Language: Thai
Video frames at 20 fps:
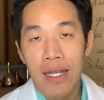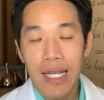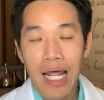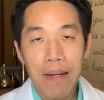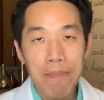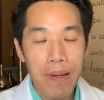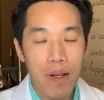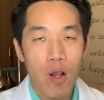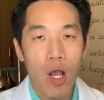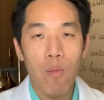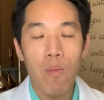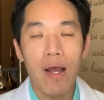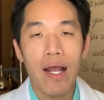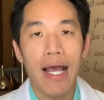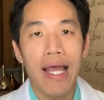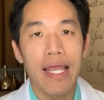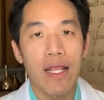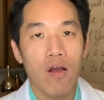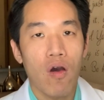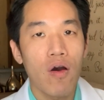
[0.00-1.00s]
นั่นหมายความว่า
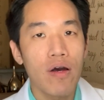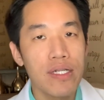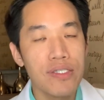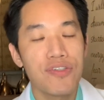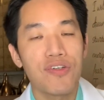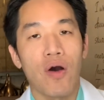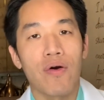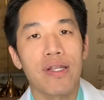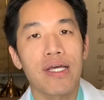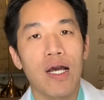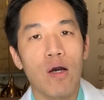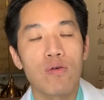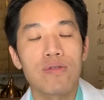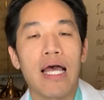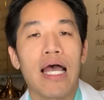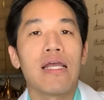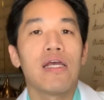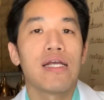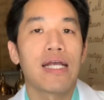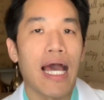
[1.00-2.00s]
ไงข้อที่2ที่เขา
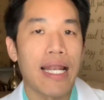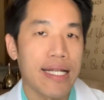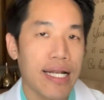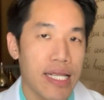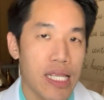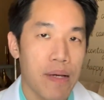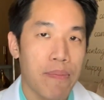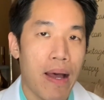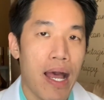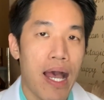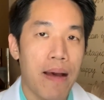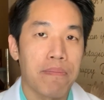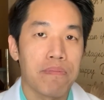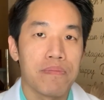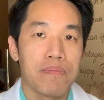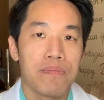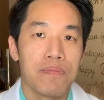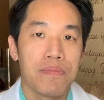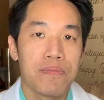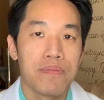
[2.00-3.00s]
ใช้คือการกายภาพ
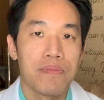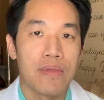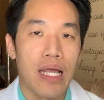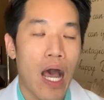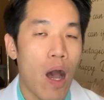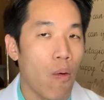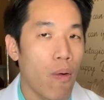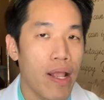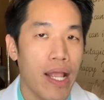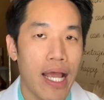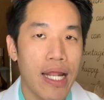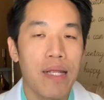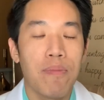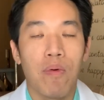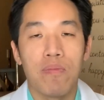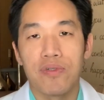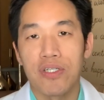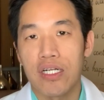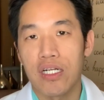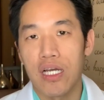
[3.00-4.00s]
เอาง่ายๆที่ผ
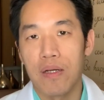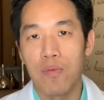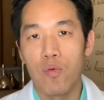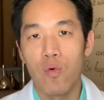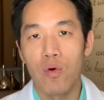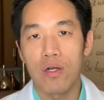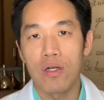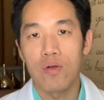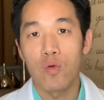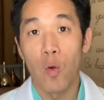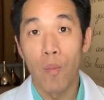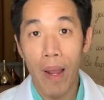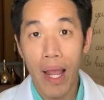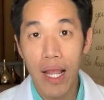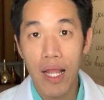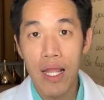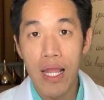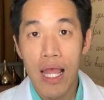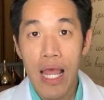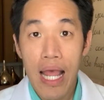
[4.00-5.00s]
มฟันเคยพูดถูกไหม
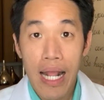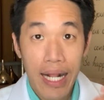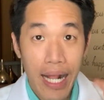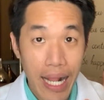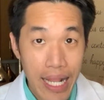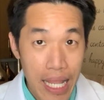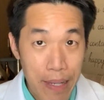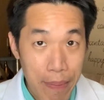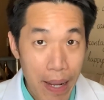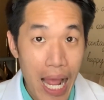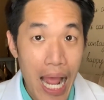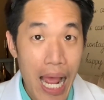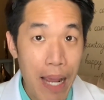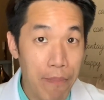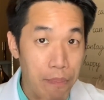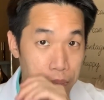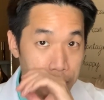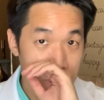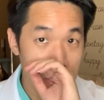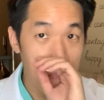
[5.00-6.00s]
กายภาพ
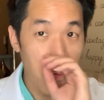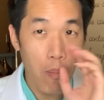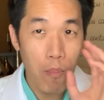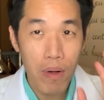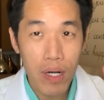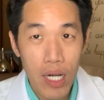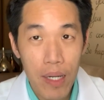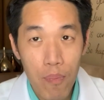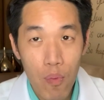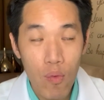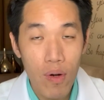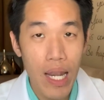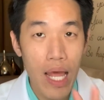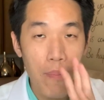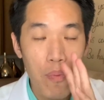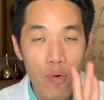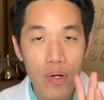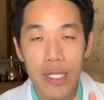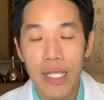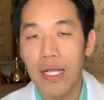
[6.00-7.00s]
ที่ผมเคยพูดแล้ว
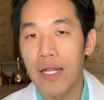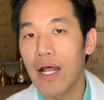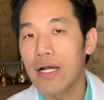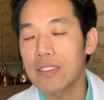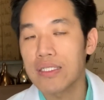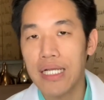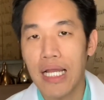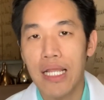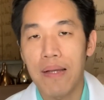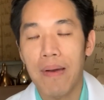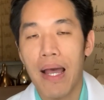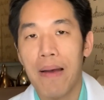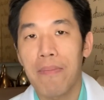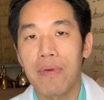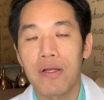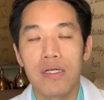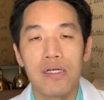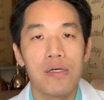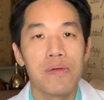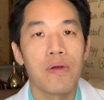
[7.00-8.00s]
พูดอีกนะกายภาพ
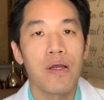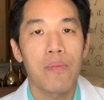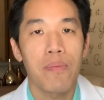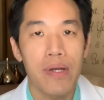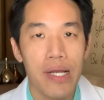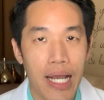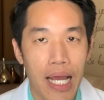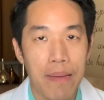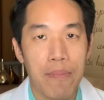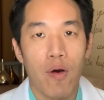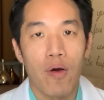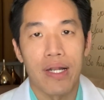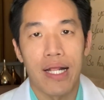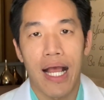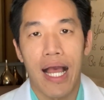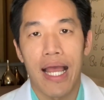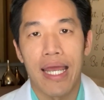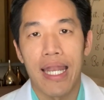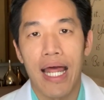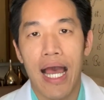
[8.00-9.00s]
มันคือเพื่อการผ่อน
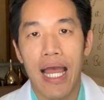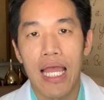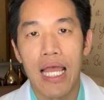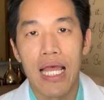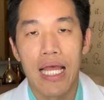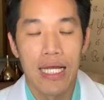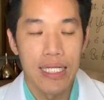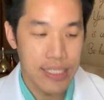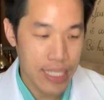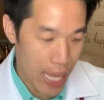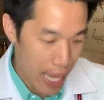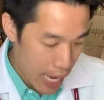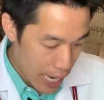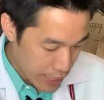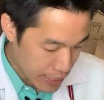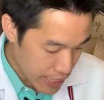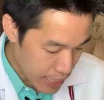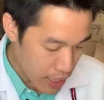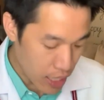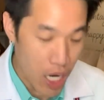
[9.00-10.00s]
คลายได้แต่อั
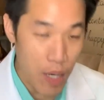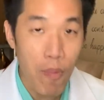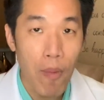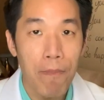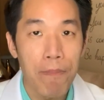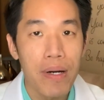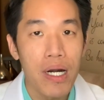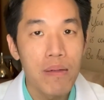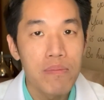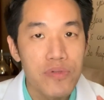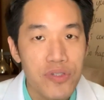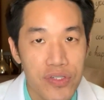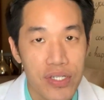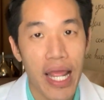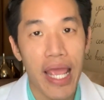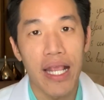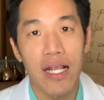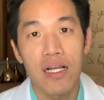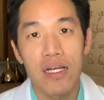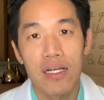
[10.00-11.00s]
นเนี้ยเขาบอกเพิ่ม
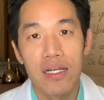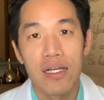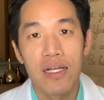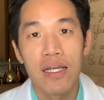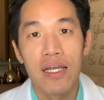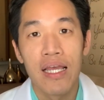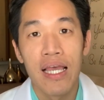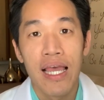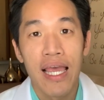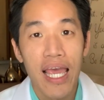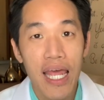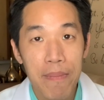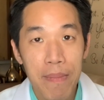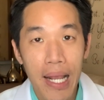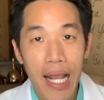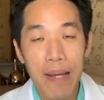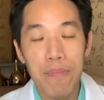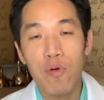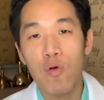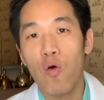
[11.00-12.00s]
strength เห็นไหม
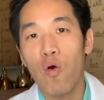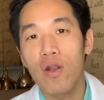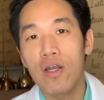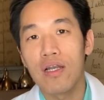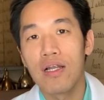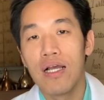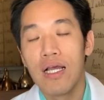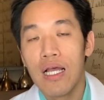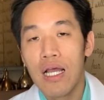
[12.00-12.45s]
ครับทุกคน